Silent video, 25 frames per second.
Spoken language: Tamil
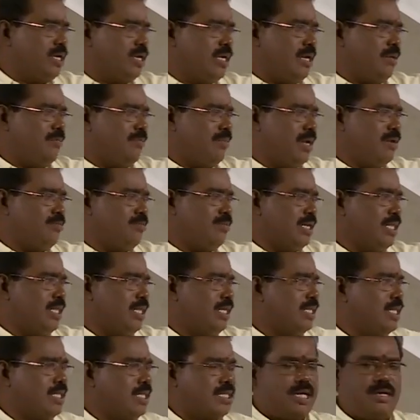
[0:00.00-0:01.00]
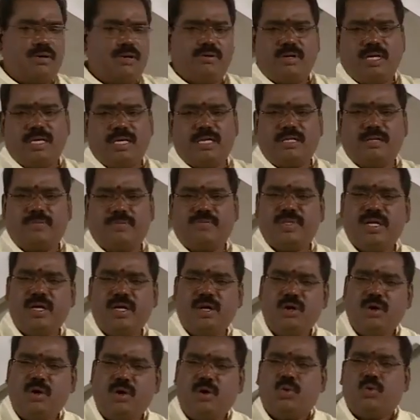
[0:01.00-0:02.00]
உக்ர பலம்ன்றது இதைத்தான் குறிக்குது
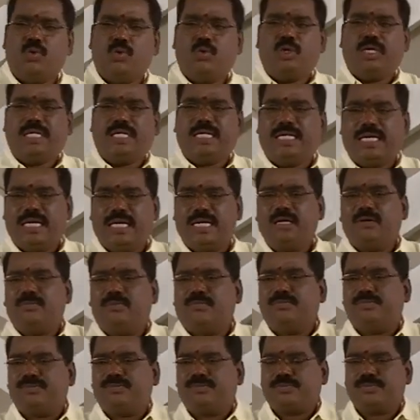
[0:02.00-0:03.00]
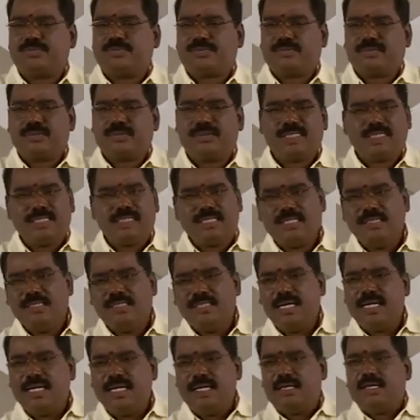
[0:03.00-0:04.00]
ஒரு கிரகம்
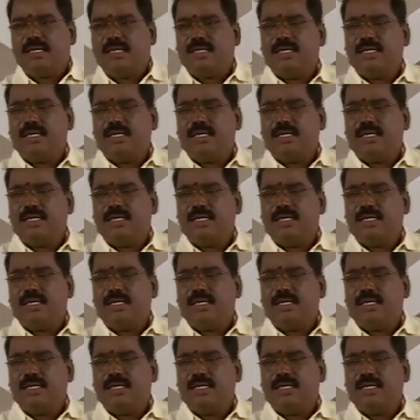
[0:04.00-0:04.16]
சரி